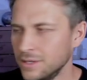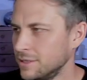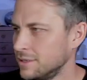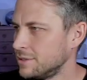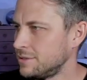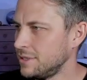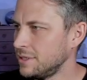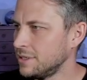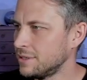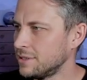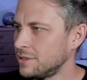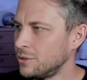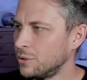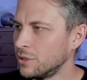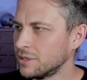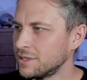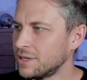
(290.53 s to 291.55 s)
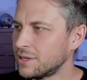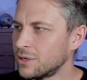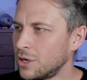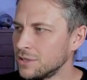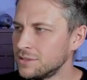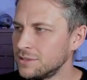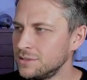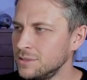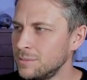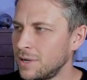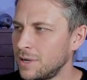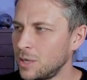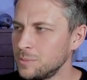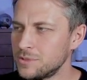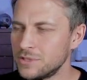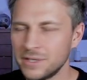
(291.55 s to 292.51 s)
sehr, eine, eine Karte, die man
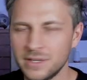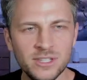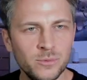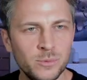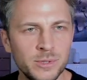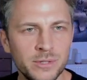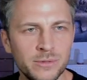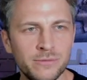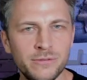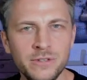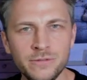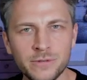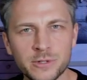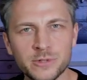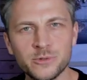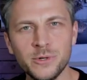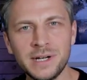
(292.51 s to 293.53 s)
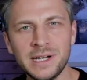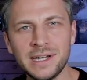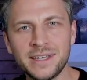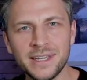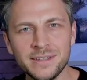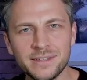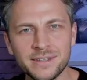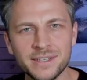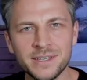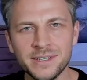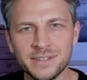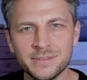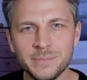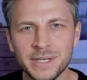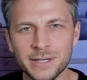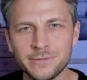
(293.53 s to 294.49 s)
hauptsächlich über den FIFA Circle kennt.
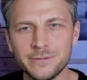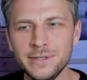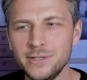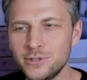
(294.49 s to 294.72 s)
Kriegt mega viele